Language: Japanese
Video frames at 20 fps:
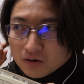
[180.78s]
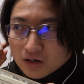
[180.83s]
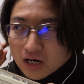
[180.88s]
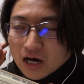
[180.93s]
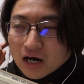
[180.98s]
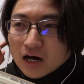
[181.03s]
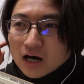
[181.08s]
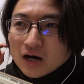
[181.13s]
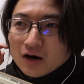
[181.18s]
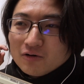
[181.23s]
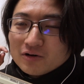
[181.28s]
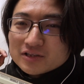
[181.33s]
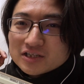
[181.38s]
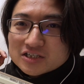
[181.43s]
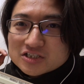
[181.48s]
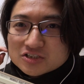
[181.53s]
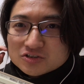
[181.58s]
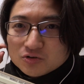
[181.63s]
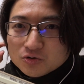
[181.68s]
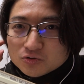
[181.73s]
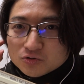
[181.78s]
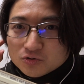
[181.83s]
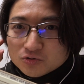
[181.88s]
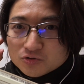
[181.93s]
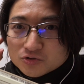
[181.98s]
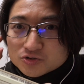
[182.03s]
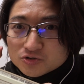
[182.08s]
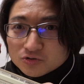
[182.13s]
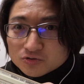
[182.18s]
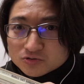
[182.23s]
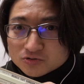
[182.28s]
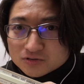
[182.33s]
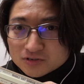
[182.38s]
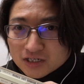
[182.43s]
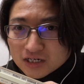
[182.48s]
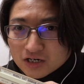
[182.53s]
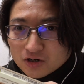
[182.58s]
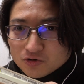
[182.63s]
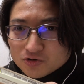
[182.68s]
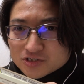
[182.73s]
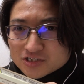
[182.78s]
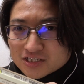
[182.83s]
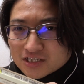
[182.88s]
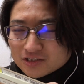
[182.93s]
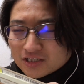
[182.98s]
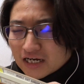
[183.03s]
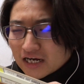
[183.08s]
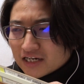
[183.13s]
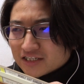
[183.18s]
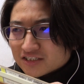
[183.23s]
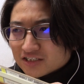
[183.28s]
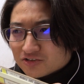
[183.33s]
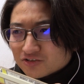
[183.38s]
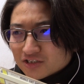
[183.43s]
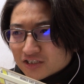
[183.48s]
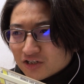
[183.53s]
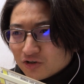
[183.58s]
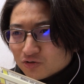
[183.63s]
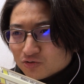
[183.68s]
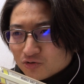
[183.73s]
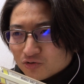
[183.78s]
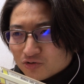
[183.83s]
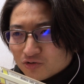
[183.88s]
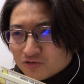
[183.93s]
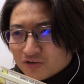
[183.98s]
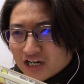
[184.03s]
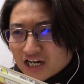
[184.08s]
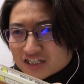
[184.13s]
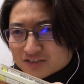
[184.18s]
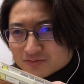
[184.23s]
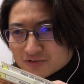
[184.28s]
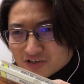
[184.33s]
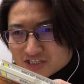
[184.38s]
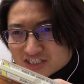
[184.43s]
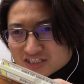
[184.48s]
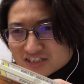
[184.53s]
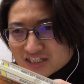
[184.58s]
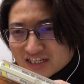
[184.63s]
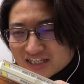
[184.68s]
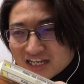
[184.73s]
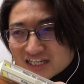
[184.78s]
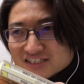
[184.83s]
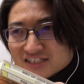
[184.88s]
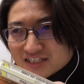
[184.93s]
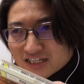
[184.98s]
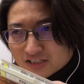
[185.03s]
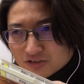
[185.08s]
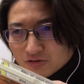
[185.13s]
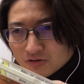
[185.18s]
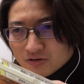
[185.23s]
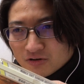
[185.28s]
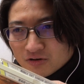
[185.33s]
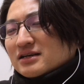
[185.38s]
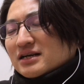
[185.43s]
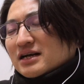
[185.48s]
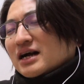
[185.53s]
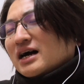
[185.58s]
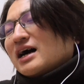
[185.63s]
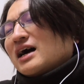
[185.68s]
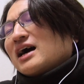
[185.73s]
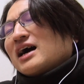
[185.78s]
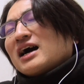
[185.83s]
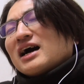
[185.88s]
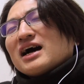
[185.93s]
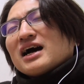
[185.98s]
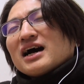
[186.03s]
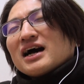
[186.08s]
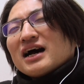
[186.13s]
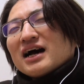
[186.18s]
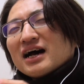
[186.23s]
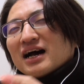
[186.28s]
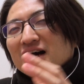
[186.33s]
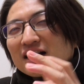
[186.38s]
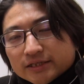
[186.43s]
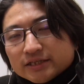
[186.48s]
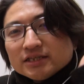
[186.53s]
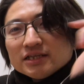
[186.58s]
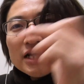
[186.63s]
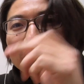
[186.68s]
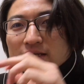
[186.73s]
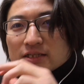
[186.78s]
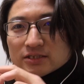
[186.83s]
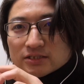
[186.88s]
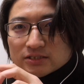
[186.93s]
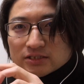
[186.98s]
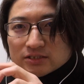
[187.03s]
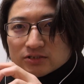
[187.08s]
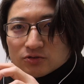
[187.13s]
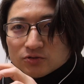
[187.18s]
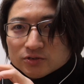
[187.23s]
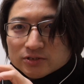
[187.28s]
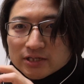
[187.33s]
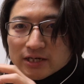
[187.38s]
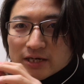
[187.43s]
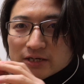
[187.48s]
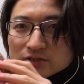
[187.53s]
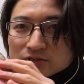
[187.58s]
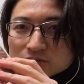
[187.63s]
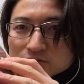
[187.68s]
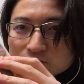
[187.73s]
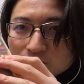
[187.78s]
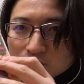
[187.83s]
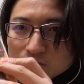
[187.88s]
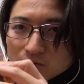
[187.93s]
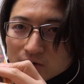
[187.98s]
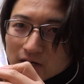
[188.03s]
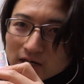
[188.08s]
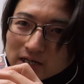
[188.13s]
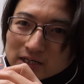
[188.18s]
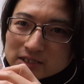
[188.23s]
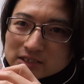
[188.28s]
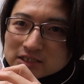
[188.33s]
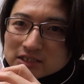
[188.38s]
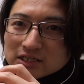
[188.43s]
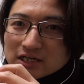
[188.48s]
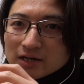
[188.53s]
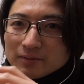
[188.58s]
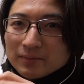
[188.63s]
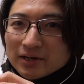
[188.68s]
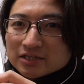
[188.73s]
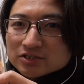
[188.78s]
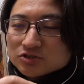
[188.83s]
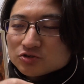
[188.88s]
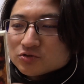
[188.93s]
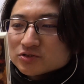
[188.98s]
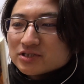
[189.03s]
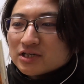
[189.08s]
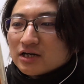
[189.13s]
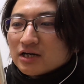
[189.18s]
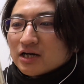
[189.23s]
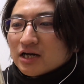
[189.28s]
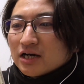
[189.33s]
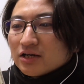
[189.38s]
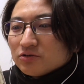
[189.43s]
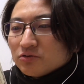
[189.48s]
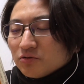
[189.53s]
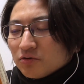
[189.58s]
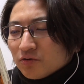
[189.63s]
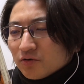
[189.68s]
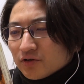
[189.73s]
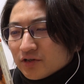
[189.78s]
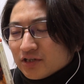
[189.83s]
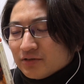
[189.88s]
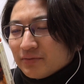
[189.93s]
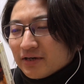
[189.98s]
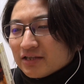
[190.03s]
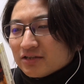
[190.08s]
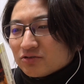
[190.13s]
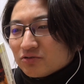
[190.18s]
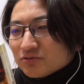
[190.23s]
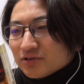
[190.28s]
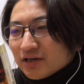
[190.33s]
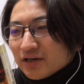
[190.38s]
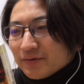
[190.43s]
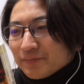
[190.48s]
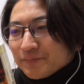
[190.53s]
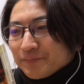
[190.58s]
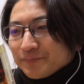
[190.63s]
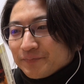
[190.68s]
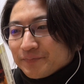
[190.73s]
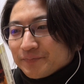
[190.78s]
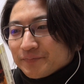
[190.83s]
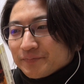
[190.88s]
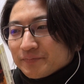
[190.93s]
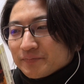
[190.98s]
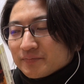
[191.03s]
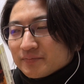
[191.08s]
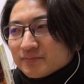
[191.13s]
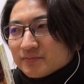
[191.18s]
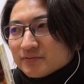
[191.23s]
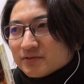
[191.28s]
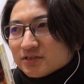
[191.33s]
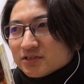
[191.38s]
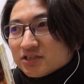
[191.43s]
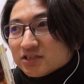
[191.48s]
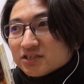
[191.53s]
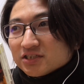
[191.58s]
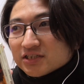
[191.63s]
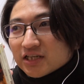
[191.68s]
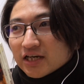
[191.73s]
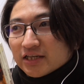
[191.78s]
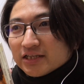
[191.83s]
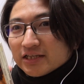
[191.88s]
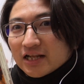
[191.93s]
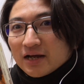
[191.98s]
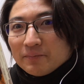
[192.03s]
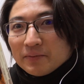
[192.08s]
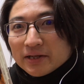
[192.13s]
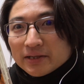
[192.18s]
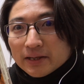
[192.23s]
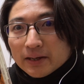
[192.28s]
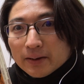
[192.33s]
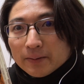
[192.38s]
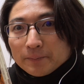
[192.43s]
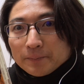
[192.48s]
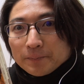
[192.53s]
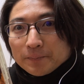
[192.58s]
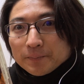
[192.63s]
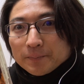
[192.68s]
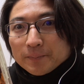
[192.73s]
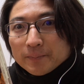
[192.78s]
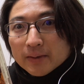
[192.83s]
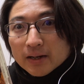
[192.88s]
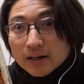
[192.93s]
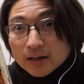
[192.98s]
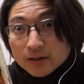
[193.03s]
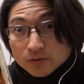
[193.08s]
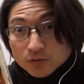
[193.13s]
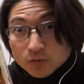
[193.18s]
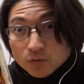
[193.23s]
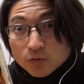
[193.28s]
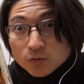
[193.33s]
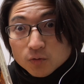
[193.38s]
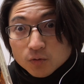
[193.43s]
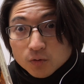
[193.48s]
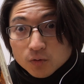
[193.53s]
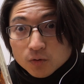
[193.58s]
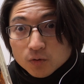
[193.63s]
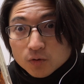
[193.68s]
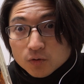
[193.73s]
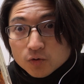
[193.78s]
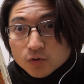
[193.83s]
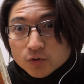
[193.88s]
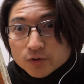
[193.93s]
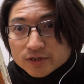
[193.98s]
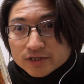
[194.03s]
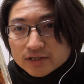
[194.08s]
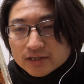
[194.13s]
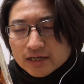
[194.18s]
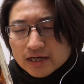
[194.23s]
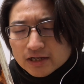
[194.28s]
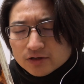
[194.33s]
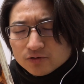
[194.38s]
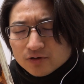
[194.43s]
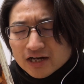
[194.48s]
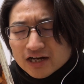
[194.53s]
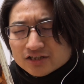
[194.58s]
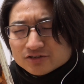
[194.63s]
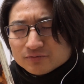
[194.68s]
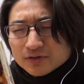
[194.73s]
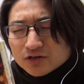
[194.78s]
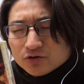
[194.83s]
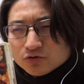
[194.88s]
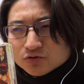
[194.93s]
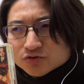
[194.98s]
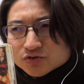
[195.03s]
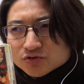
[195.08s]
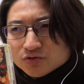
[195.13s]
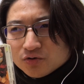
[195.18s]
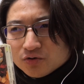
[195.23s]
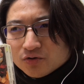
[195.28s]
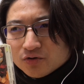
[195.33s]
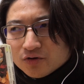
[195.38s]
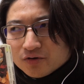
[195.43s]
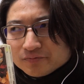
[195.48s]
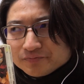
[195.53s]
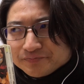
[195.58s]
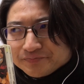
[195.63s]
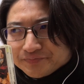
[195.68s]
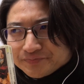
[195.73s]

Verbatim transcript: あ私の弟諸君らが愛してくれた弟のガルマは死んだなぜだとあギレンの声優のほら銀河万丈さんがあのイベントで実際に生であのこのあのガルマ国葬の